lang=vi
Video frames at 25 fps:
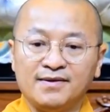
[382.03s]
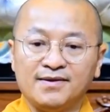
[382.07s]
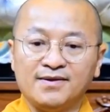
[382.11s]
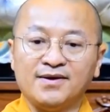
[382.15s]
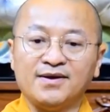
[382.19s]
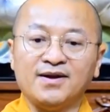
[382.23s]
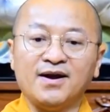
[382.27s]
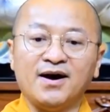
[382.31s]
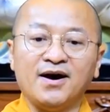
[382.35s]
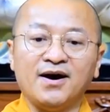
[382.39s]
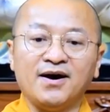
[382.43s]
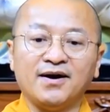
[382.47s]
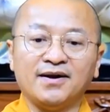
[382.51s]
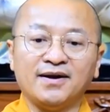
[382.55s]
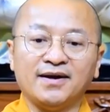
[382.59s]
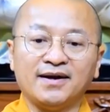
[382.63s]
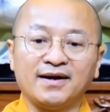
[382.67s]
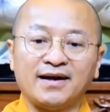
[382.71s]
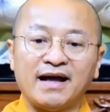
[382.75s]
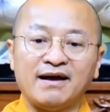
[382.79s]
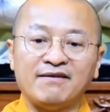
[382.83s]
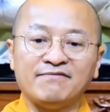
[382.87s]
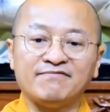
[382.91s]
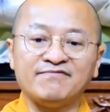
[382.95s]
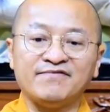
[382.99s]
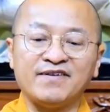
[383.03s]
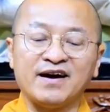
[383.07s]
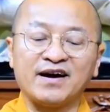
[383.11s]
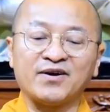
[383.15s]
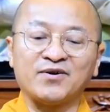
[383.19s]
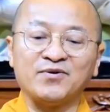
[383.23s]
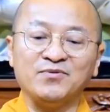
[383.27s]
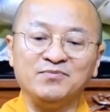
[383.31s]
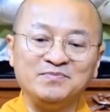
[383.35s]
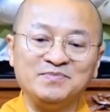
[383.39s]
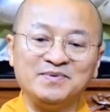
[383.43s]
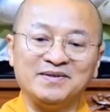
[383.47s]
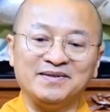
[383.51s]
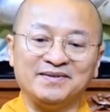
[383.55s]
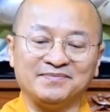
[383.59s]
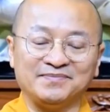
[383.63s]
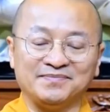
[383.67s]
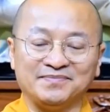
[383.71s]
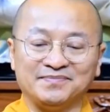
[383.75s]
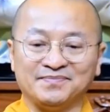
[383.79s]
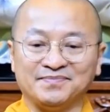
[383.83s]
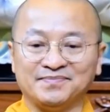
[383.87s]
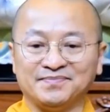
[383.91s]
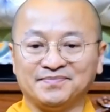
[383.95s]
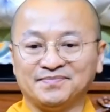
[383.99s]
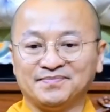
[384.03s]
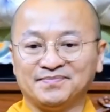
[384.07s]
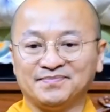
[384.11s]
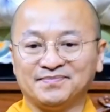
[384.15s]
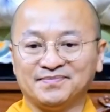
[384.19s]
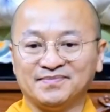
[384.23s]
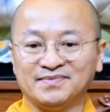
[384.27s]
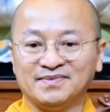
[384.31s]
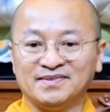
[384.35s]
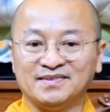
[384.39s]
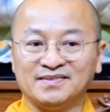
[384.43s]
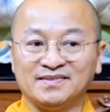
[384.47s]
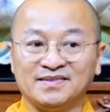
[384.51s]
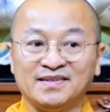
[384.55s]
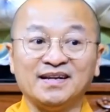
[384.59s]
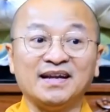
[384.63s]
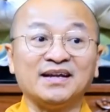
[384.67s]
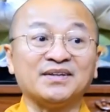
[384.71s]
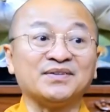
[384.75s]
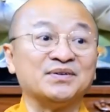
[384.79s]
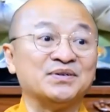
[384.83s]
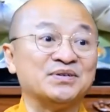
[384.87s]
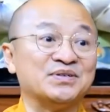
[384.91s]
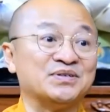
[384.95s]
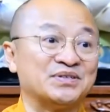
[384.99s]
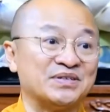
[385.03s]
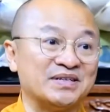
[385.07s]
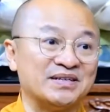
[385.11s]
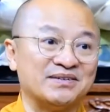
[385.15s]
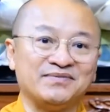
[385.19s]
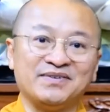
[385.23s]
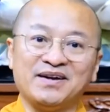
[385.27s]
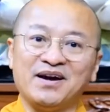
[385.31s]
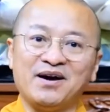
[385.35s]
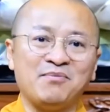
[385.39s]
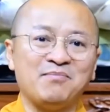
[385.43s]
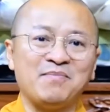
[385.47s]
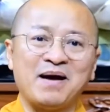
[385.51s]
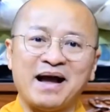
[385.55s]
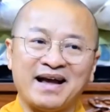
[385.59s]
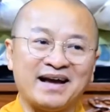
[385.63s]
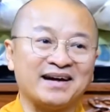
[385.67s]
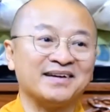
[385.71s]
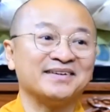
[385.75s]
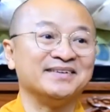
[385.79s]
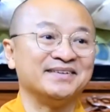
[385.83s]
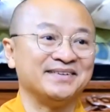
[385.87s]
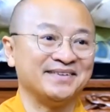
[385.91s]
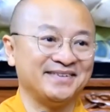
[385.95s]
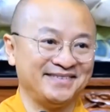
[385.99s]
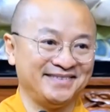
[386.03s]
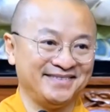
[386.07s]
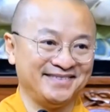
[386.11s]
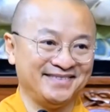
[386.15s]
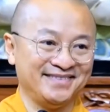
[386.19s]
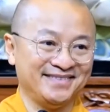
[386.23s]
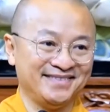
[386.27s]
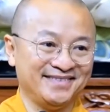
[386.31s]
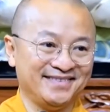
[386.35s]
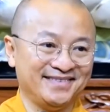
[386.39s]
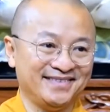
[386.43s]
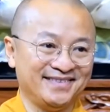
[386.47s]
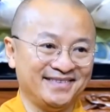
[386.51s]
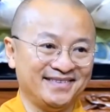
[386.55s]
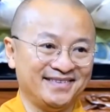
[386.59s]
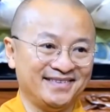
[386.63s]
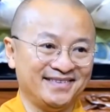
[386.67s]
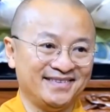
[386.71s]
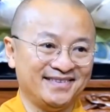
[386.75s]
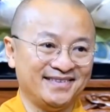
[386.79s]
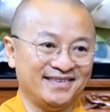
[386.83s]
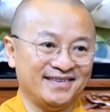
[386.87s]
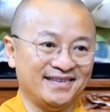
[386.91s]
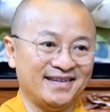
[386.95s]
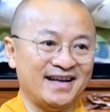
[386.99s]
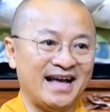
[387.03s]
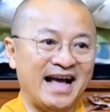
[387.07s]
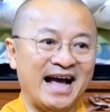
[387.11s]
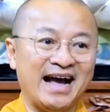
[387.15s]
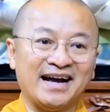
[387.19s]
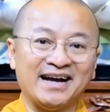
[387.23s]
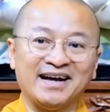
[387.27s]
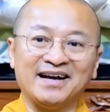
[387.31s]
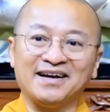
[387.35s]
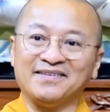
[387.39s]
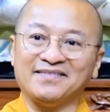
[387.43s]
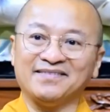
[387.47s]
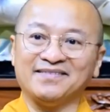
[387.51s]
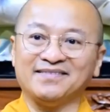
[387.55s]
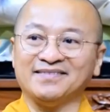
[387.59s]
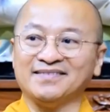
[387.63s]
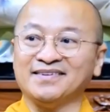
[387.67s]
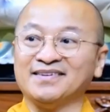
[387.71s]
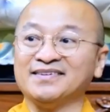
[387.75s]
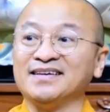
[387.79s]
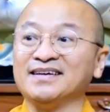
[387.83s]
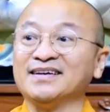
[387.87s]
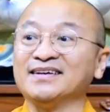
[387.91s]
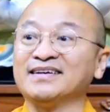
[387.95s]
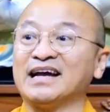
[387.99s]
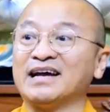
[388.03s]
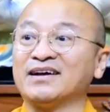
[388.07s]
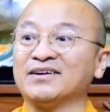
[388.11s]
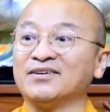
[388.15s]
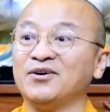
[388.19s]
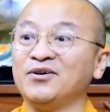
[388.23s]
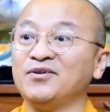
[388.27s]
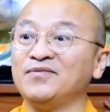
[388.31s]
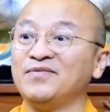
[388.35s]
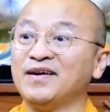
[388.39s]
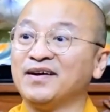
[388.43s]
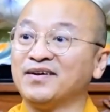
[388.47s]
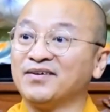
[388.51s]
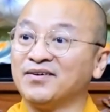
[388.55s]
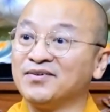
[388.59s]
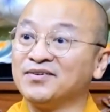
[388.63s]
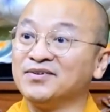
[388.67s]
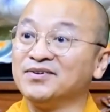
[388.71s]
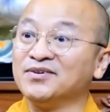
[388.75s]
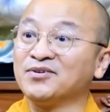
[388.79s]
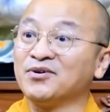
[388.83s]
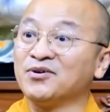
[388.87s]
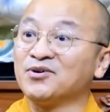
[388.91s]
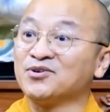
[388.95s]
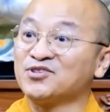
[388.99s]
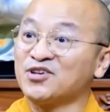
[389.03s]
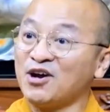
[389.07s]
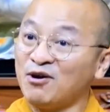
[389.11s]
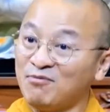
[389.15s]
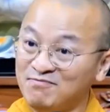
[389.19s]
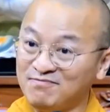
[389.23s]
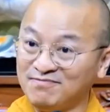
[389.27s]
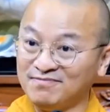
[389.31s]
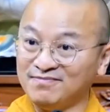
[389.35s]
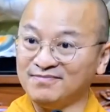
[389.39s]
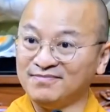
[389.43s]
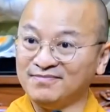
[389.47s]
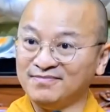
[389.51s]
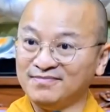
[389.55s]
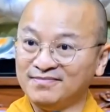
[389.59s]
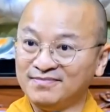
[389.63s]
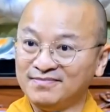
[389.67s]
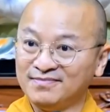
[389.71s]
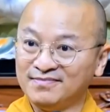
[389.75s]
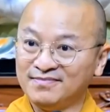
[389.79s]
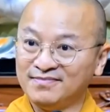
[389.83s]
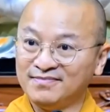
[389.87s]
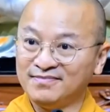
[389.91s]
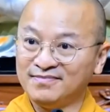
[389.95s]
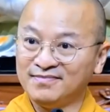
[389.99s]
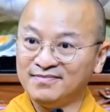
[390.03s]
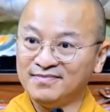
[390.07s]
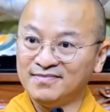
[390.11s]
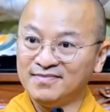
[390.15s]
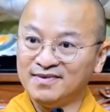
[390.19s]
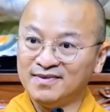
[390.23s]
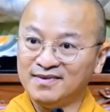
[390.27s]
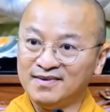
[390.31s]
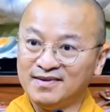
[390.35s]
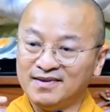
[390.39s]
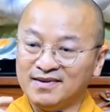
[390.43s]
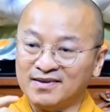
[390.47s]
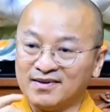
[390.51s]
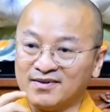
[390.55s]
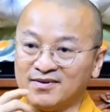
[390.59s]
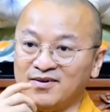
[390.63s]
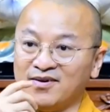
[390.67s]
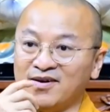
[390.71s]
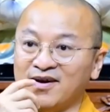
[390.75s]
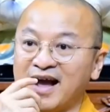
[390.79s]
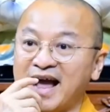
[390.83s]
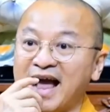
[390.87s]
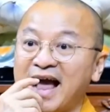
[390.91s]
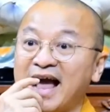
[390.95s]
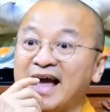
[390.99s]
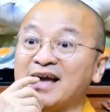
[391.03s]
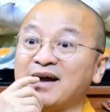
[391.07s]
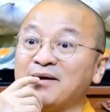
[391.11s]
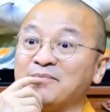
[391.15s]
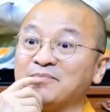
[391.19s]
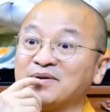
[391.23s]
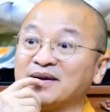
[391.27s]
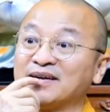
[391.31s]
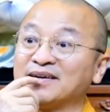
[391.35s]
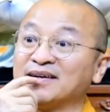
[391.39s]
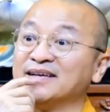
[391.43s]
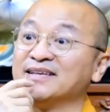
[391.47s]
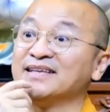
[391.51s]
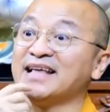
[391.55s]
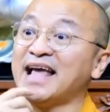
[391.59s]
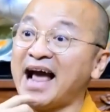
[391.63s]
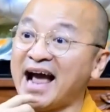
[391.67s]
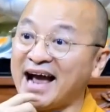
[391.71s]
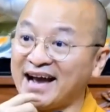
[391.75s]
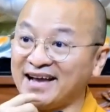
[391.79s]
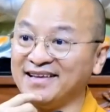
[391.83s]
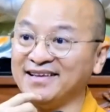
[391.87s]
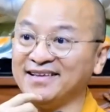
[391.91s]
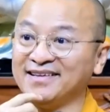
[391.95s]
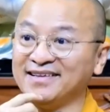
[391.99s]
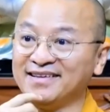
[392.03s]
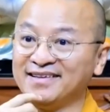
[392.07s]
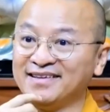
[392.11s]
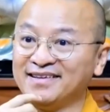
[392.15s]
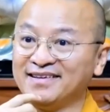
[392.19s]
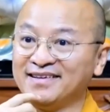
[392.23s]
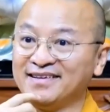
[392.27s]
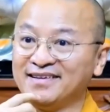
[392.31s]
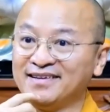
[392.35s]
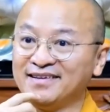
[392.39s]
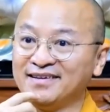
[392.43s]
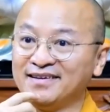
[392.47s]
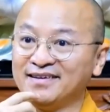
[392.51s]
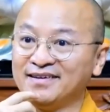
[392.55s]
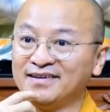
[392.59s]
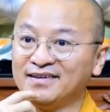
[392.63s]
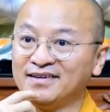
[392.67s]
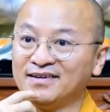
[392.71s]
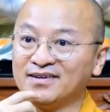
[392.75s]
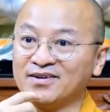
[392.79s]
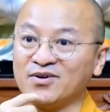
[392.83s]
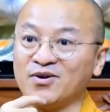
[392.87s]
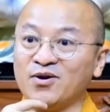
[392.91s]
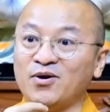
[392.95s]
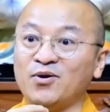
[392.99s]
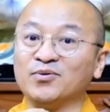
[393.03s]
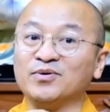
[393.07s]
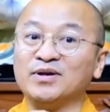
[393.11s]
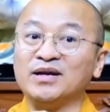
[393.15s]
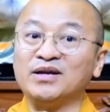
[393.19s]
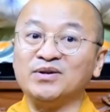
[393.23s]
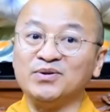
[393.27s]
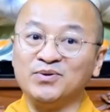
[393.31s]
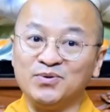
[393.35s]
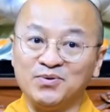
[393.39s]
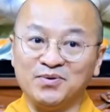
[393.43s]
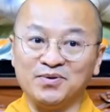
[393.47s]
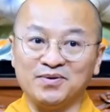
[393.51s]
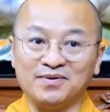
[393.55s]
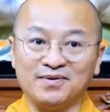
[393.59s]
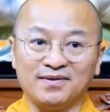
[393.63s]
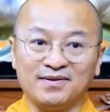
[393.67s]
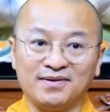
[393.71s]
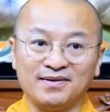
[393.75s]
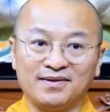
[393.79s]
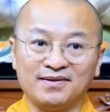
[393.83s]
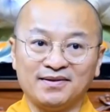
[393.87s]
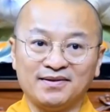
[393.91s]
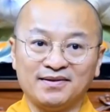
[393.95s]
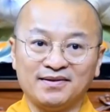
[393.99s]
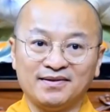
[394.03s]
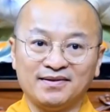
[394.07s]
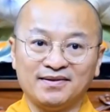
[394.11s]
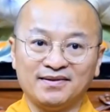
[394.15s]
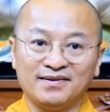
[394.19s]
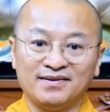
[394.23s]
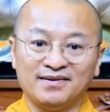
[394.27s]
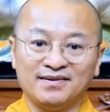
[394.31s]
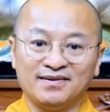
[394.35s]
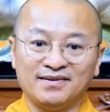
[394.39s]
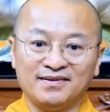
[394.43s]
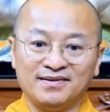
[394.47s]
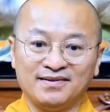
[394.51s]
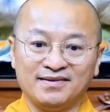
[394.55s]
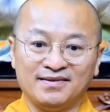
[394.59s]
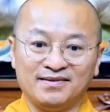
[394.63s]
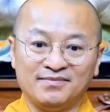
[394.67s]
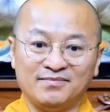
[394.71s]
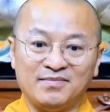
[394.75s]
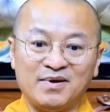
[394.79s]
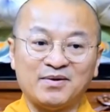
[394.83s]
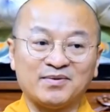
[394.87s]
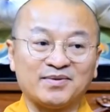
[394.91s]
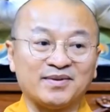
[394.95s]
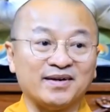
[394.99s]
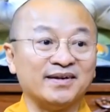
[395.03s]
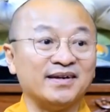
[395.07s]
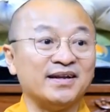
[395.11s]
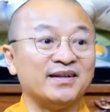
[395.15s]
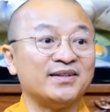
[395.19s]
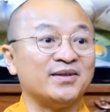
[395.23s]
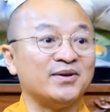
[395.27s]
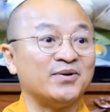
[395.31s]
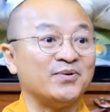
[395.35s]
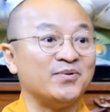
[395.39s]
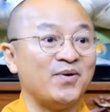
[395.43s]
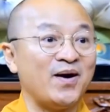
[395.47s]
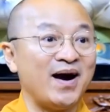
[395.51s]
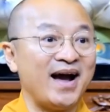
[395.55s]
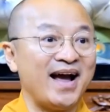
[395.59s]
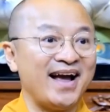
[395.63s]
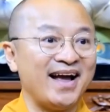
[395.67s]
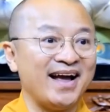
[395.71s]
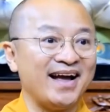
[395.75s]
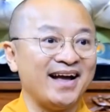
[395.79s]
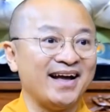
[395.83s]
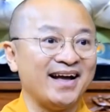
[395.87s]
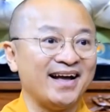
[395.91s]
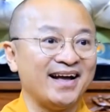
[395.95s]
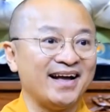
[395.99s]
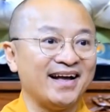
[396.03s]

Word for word: Do đó, đó các vật cúng đó chỉ là tượng trưng vì không ai ăn được. Ăn đó, nó diễn ra đối với con người còn sống, còn hai hàm răng để nhai, cổ để nuốt, bao tử để tiêu hóa,